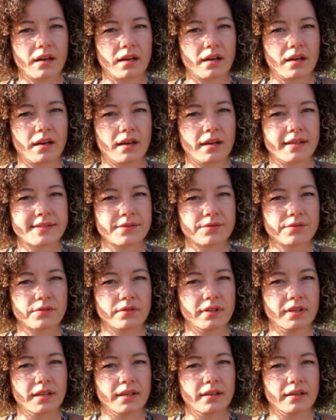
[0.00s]
Also
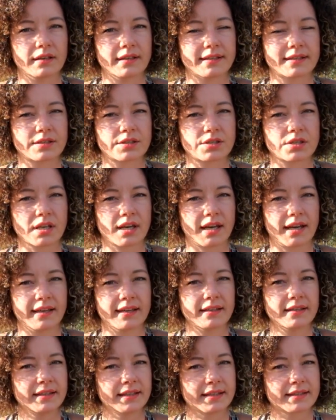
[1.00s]
ich
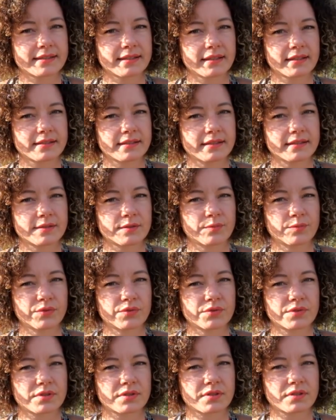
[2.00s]
schreie nicht
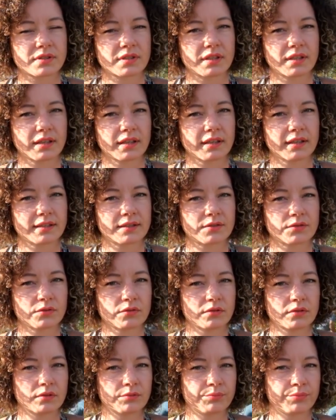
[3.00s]
Sexismus in
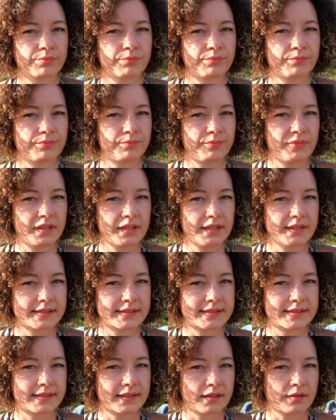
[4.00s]
Richtung
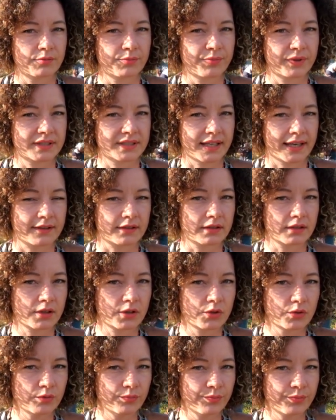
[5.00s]
Liste, Partei oder
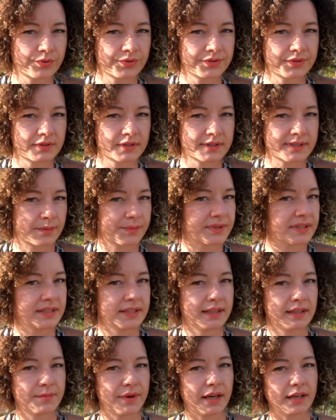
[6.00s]
Club. Das habe ich nie
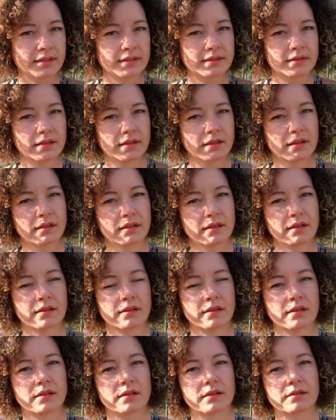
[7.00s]
gemacht.
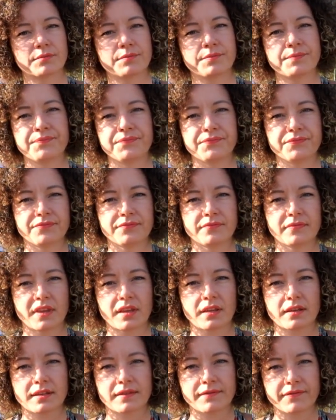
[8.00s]
Ähm,
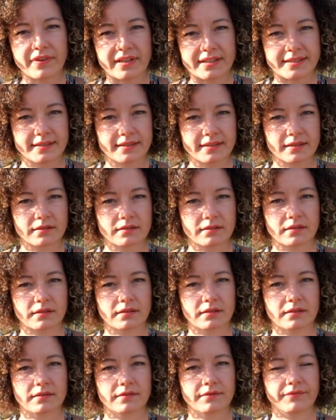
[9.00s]
was ich,
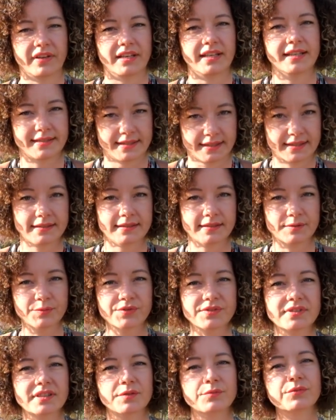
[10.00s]
wenn ich
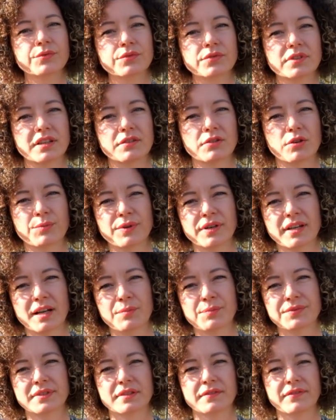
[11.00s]
Sexismus in den Mund genommen
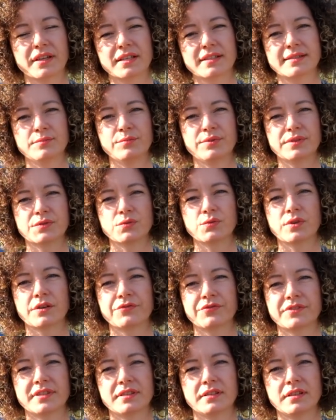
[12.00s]
habe, dann war das in Bezug
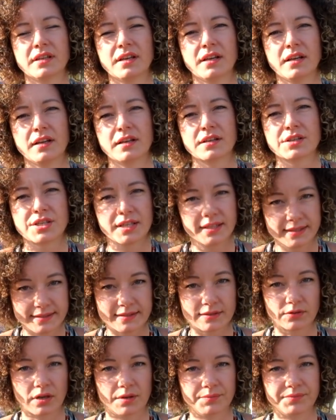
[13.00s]
auf den
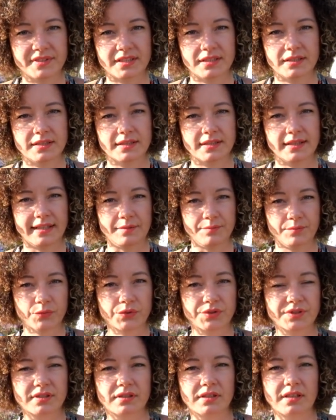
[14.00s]
Shitstorm, den ich erleben
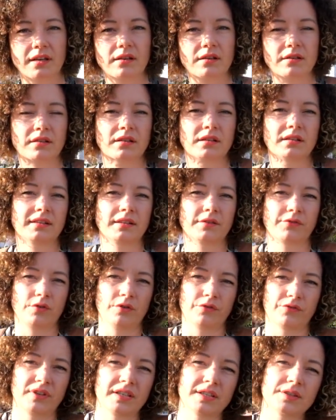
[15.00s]
musste nach der
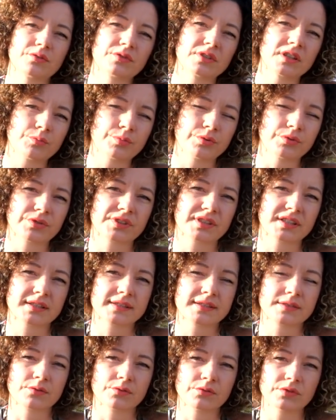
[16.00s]
Veröffentlichung der
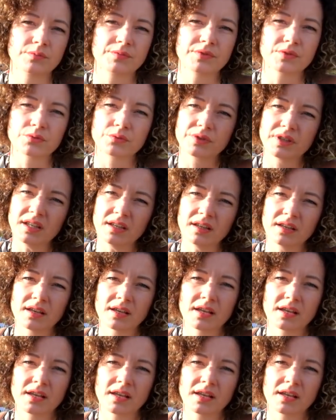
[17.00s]
Punktation im Juni.